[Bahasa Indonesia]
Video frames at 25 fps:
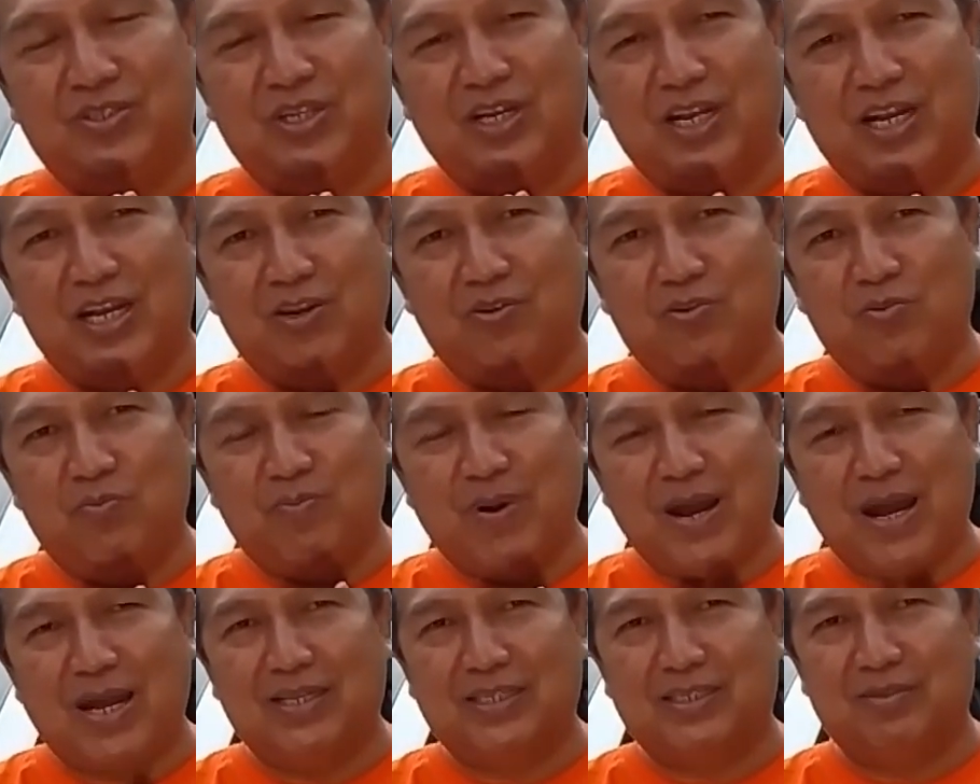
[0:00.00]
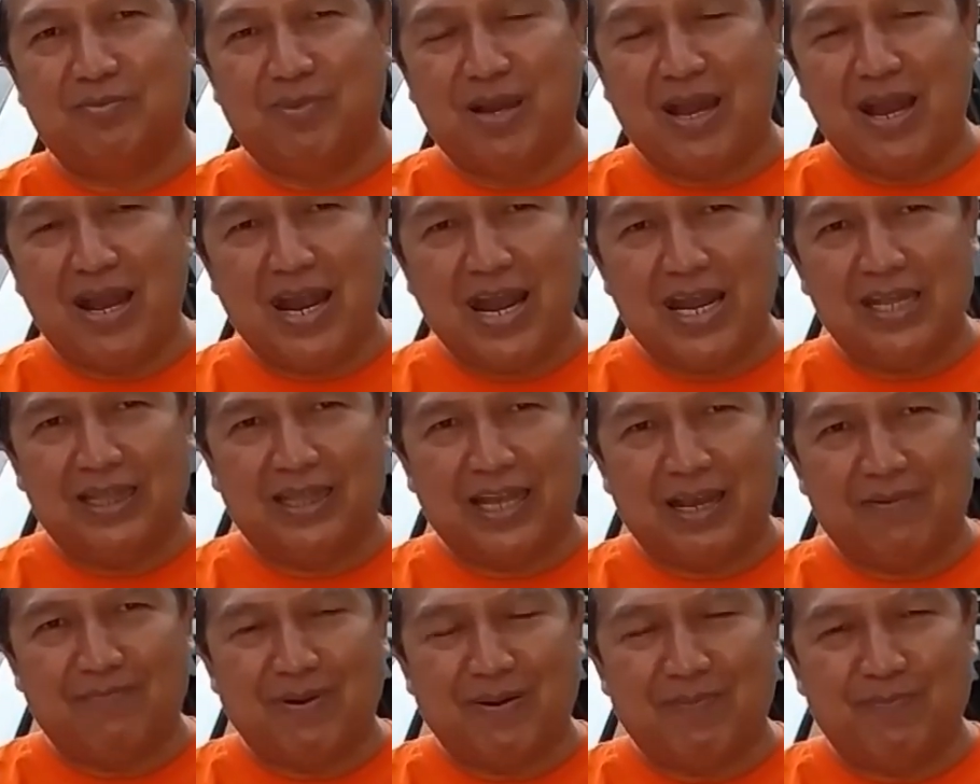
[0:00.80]
jangan lupa semangat
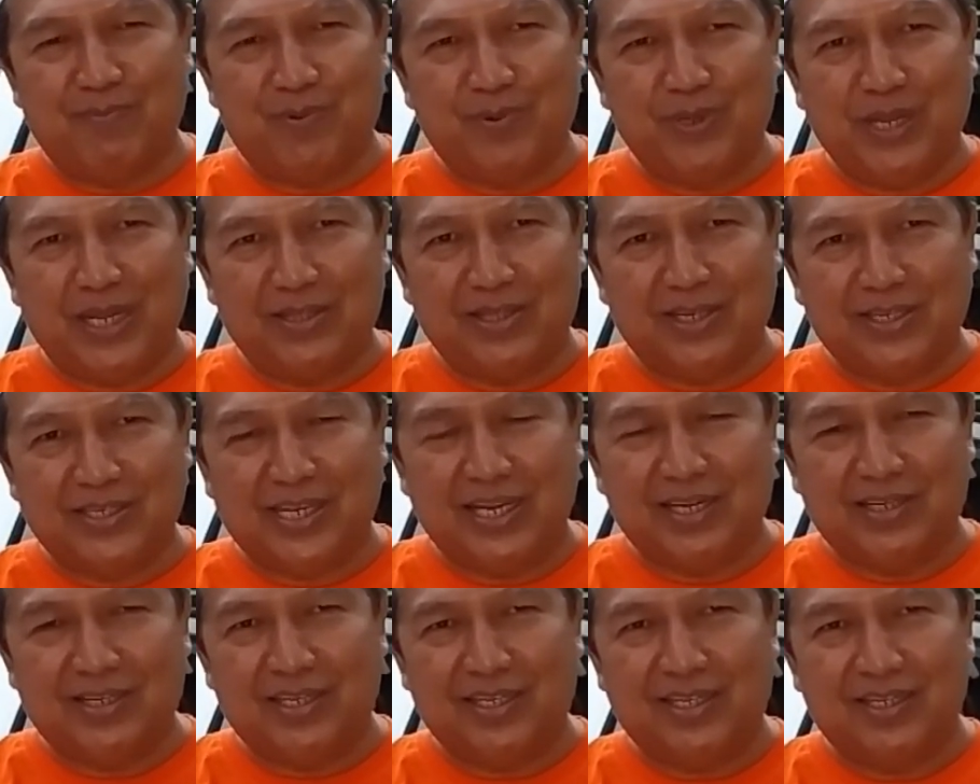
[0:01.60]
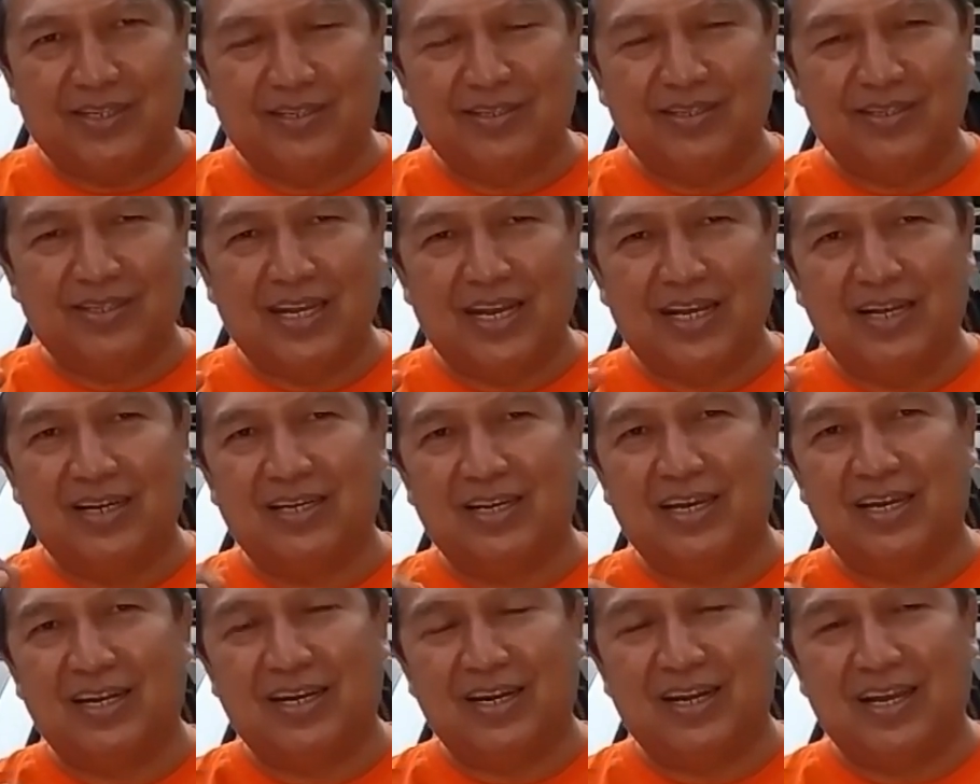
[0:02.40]
apapun yang terjadi ya
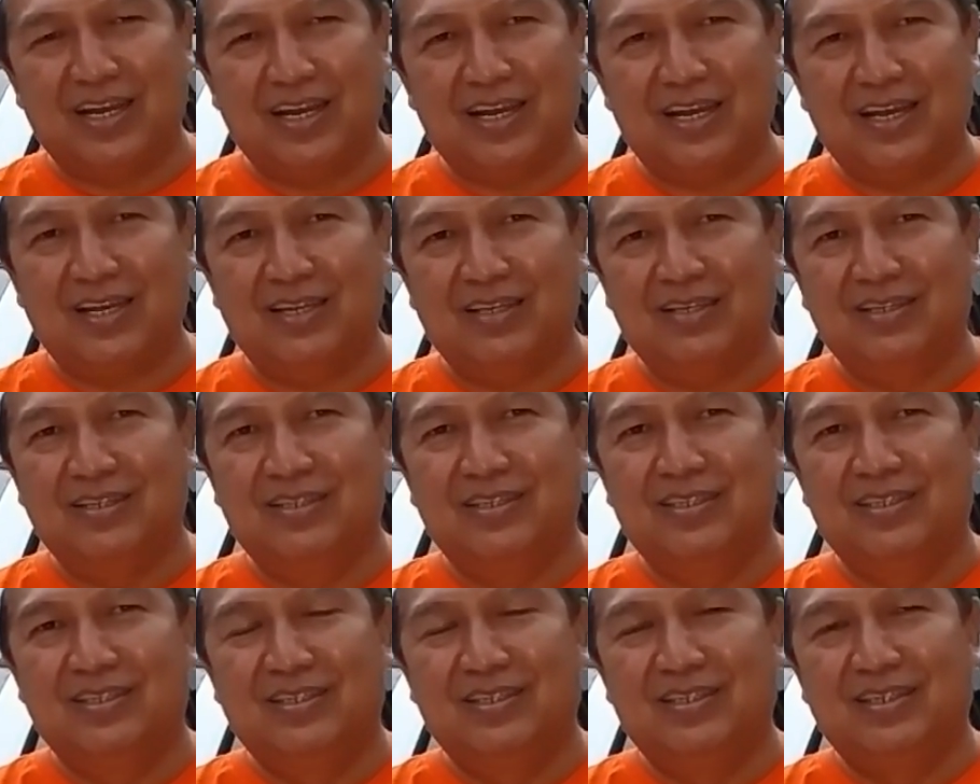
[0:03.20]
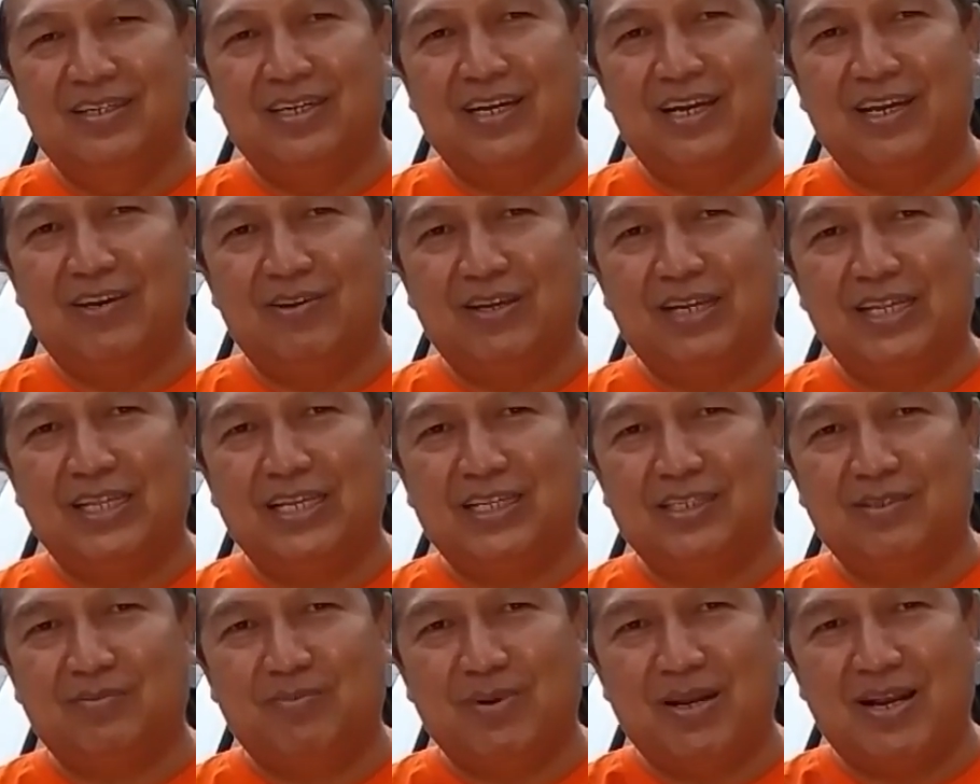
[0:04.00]
karena kalau
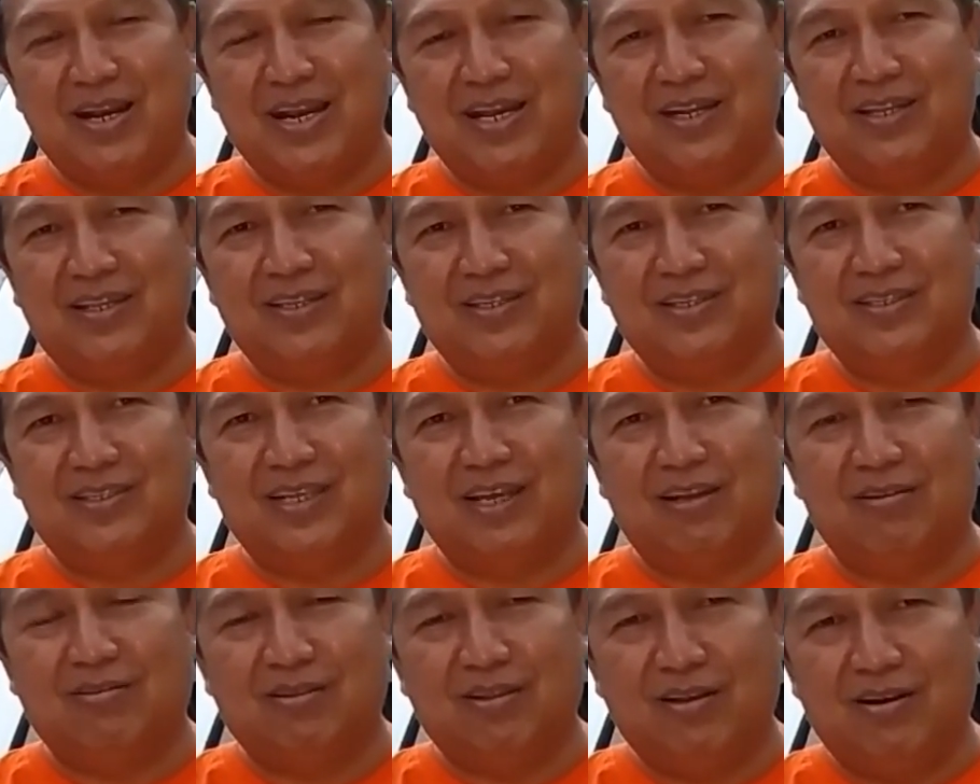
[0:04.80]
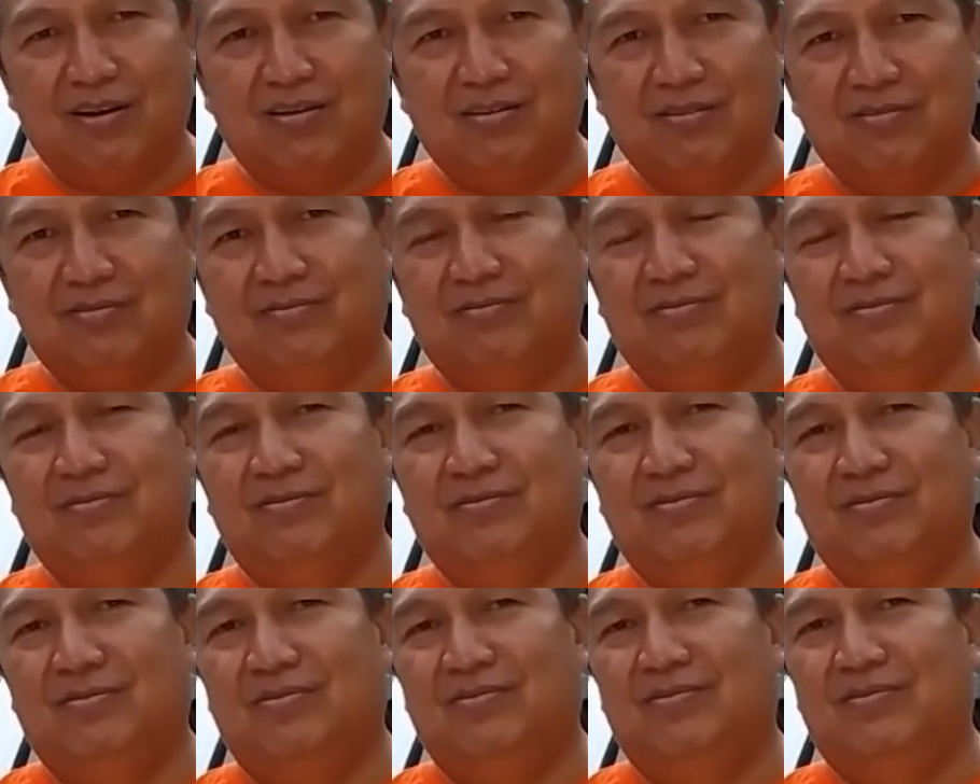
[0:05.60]
kita semangat insya Allah
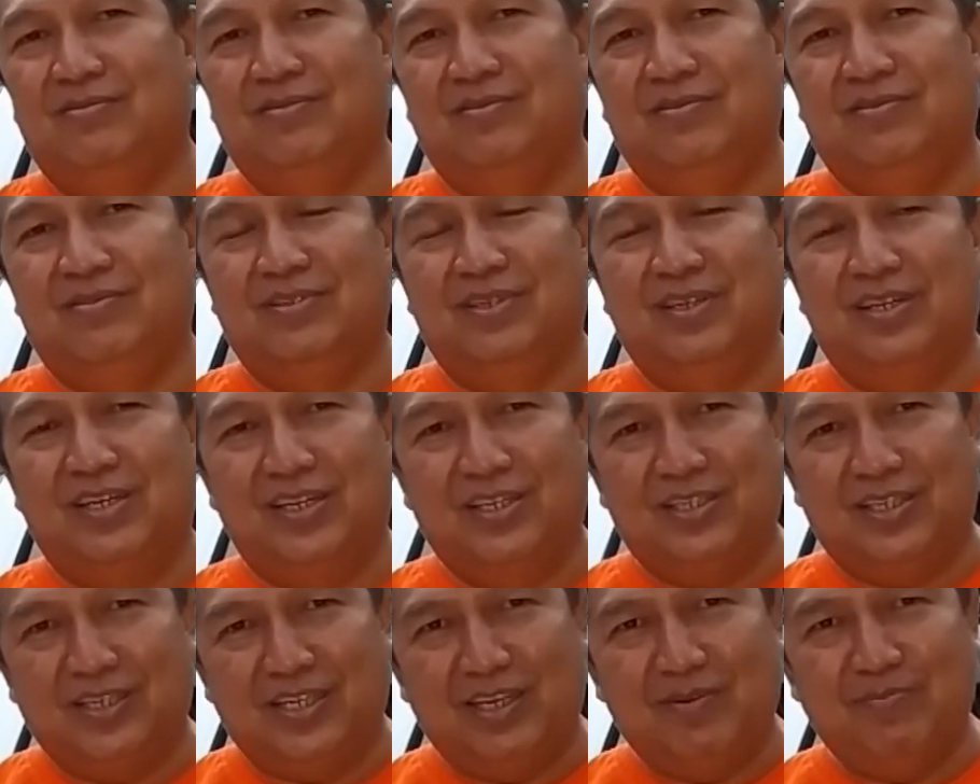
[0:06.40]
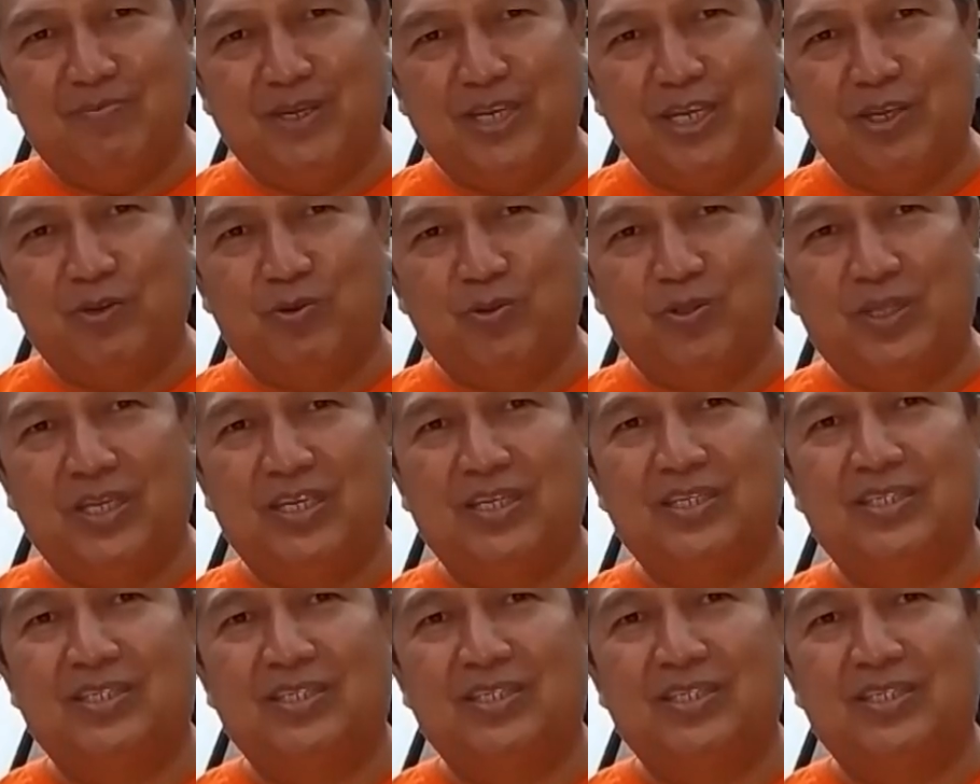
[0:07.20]
rezeki mengikuti